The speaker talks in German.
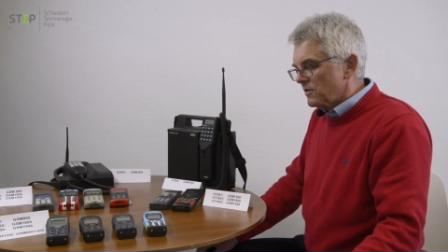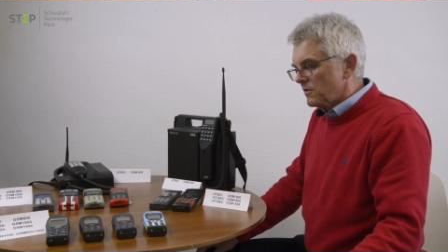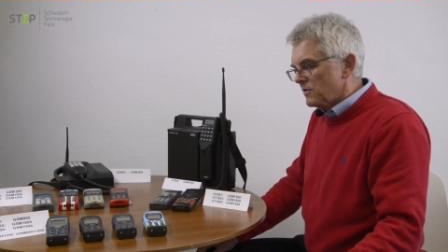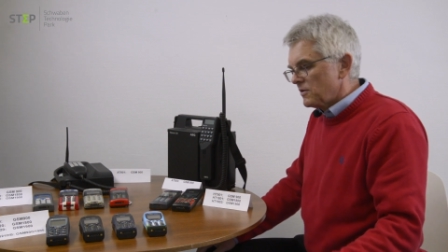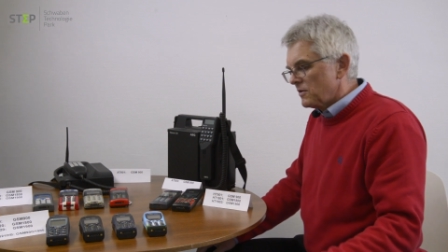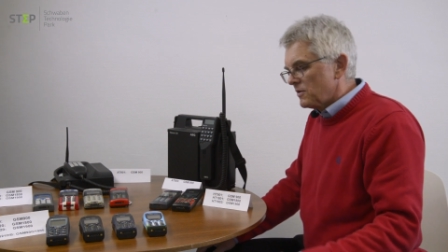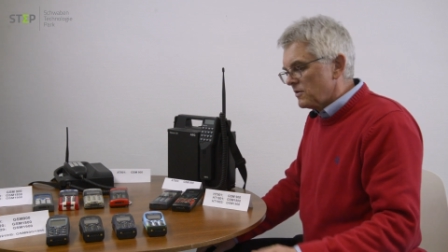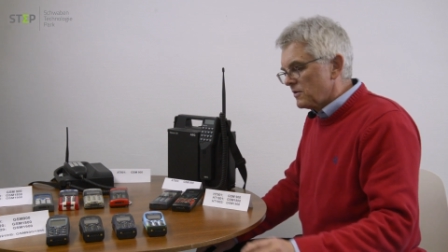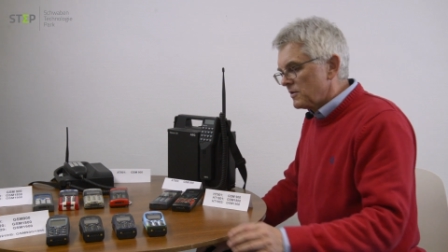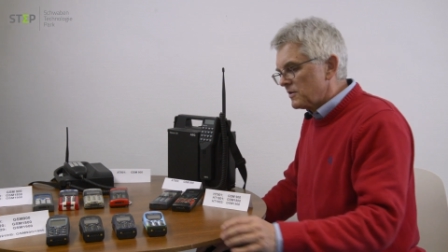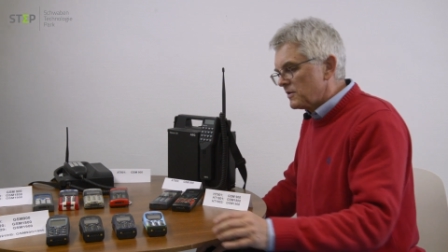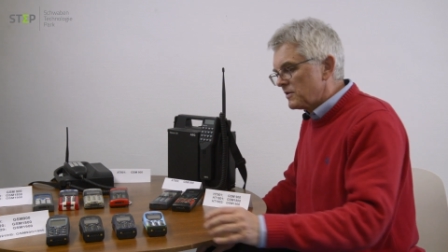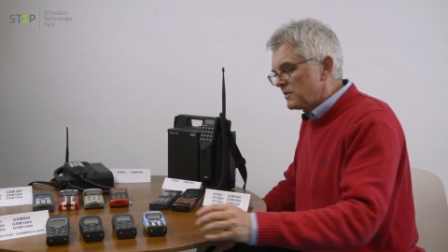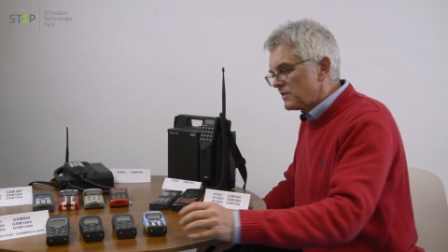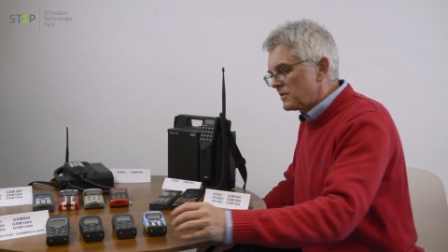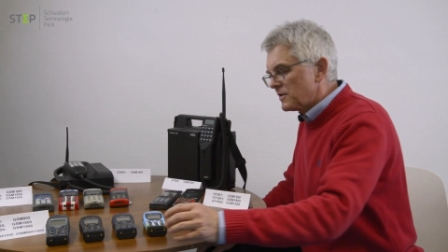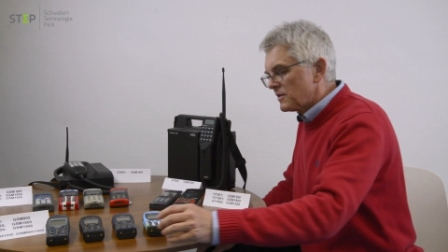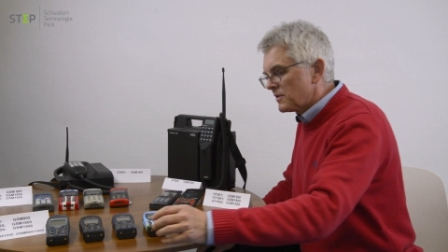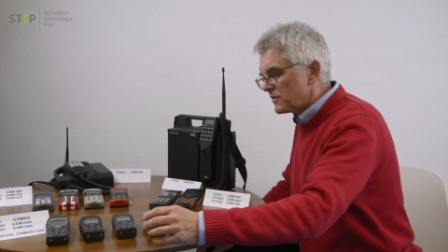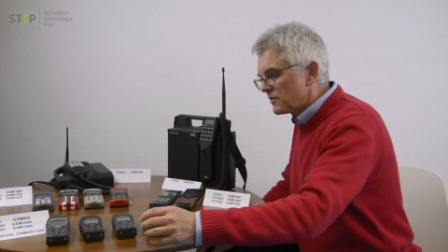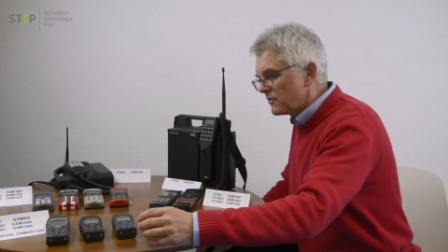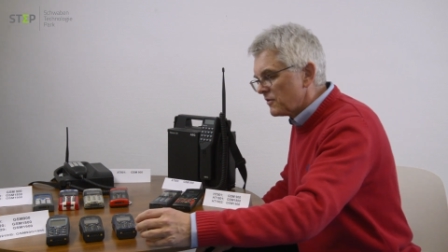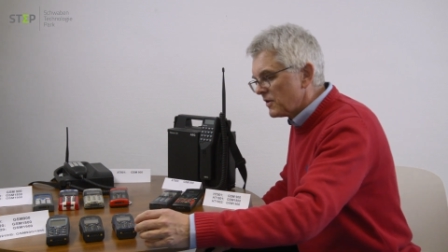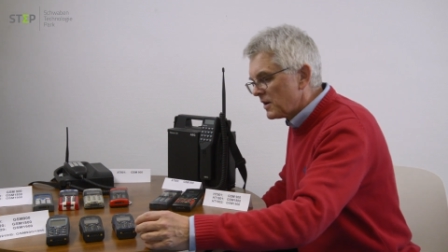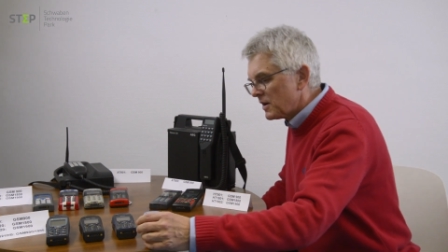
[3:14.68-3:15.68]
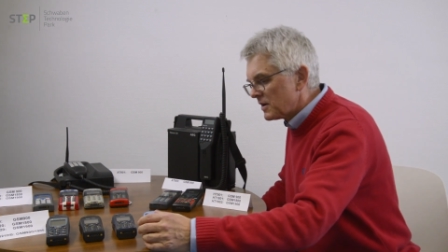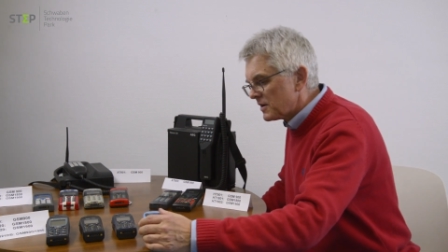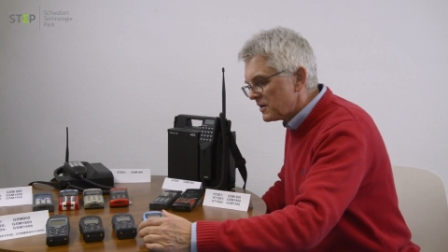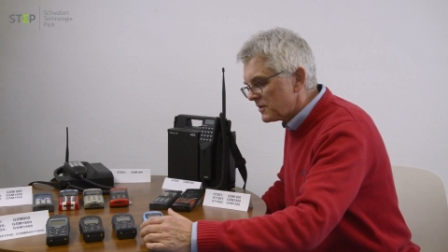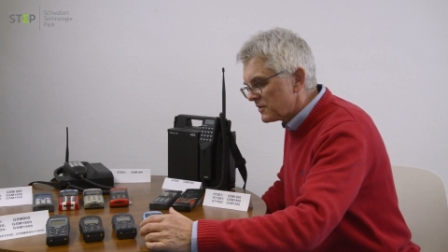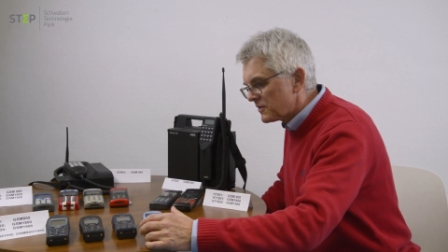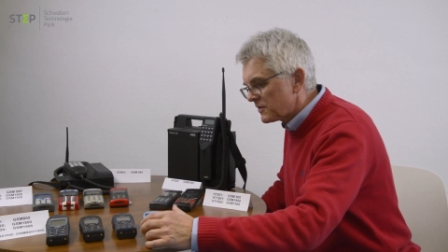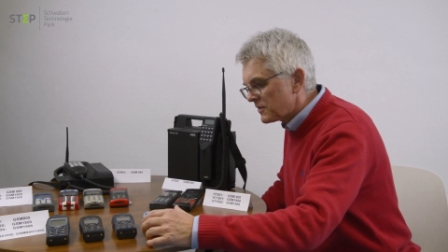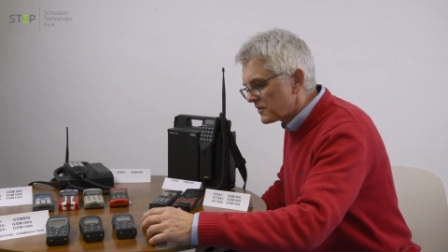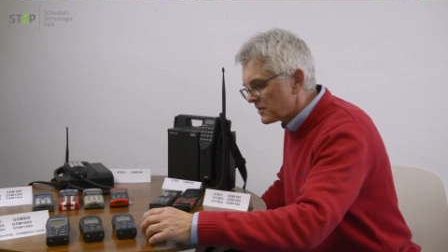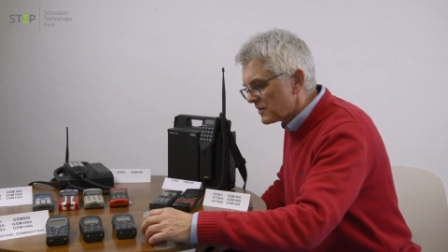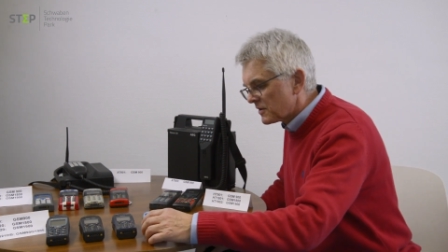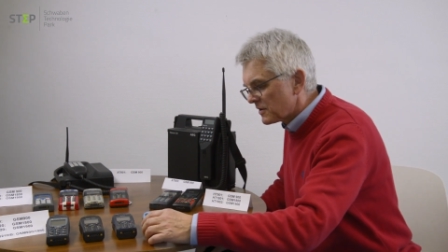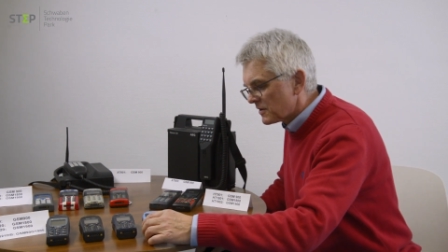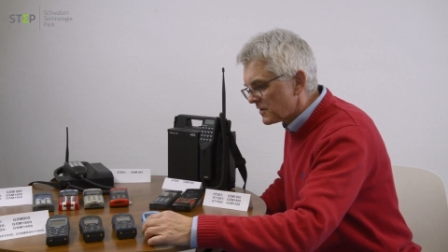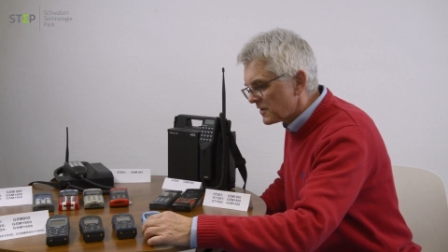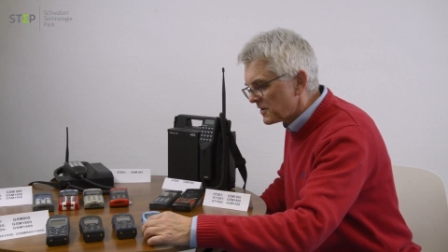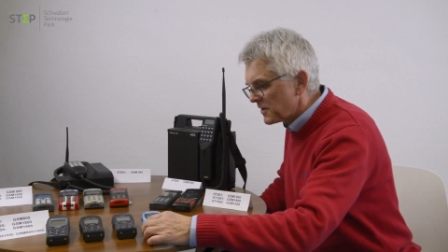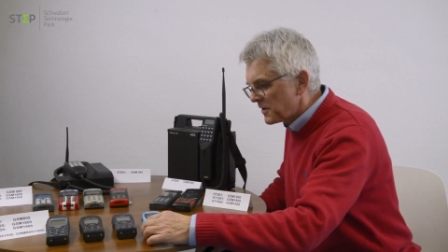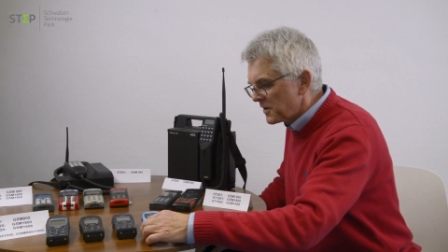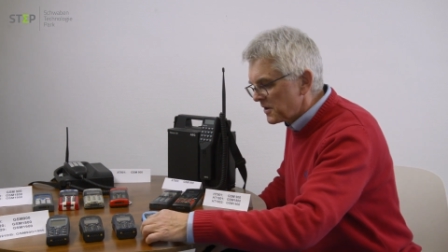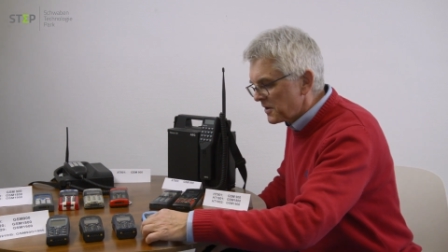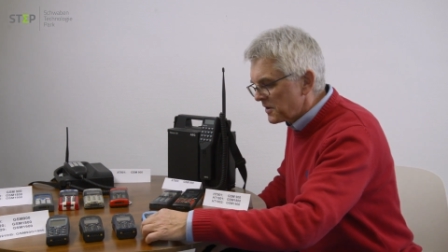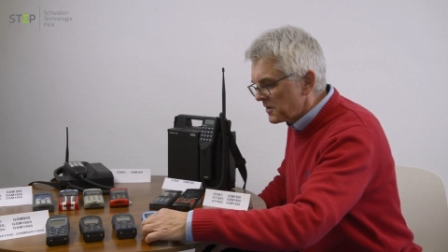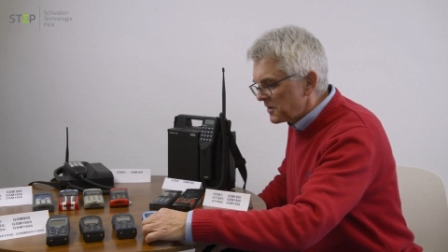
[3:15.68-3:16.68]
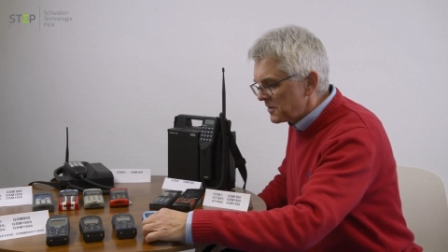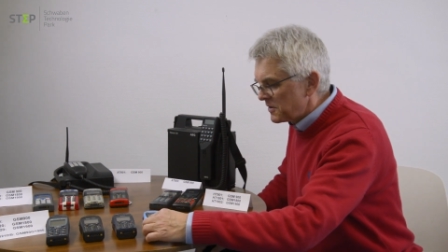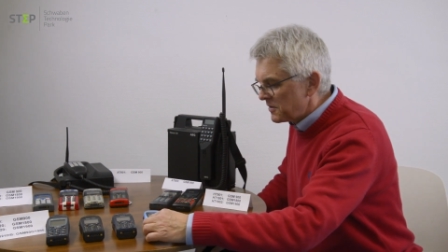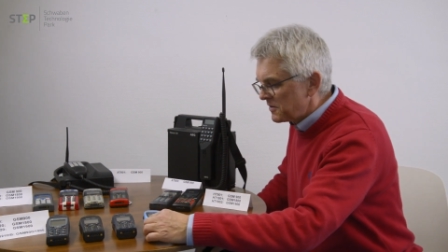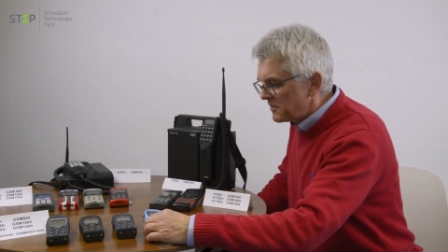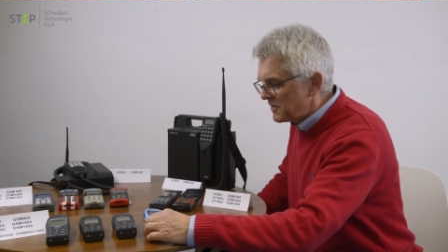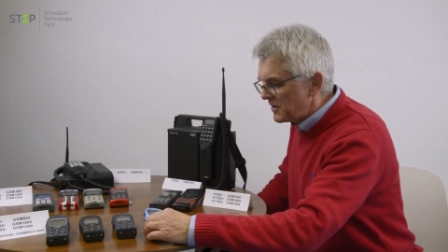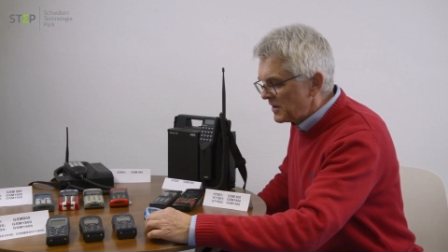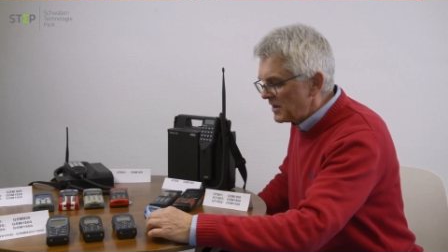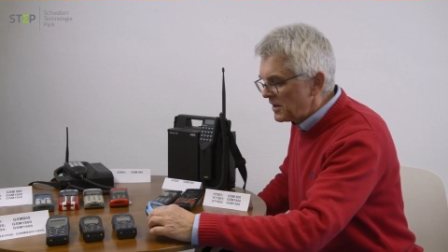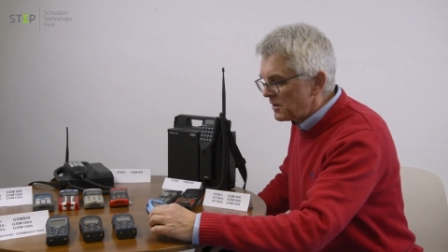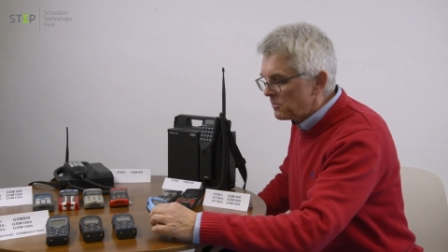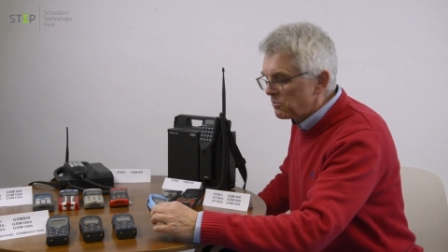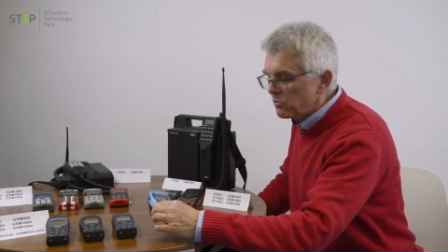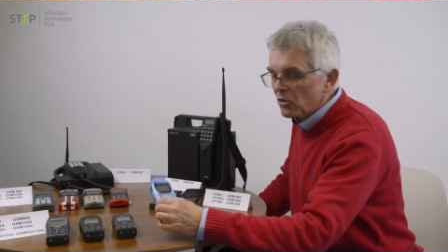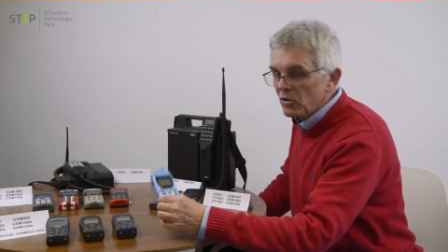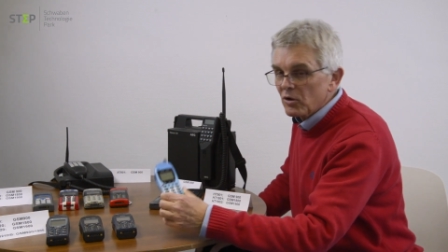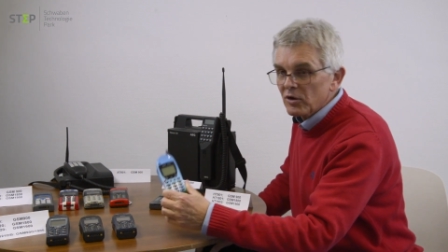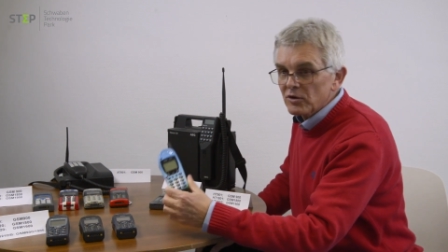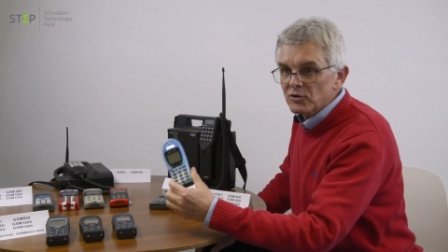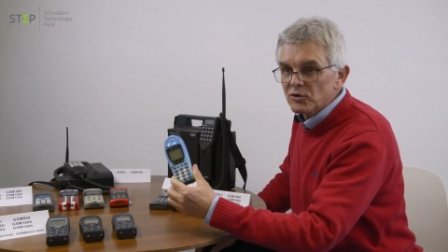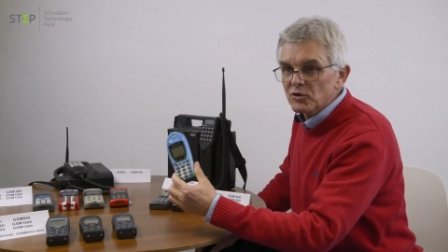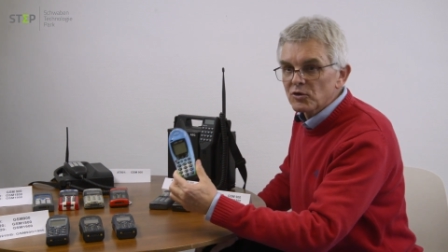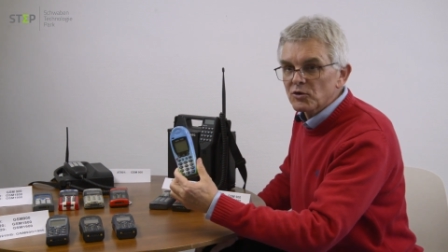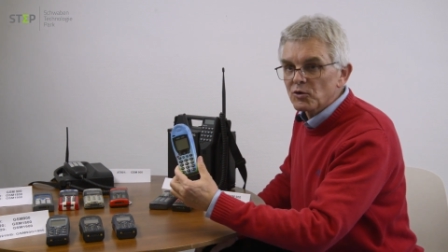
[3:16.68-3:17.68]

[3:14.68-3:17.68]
Und das war das äh, Teleport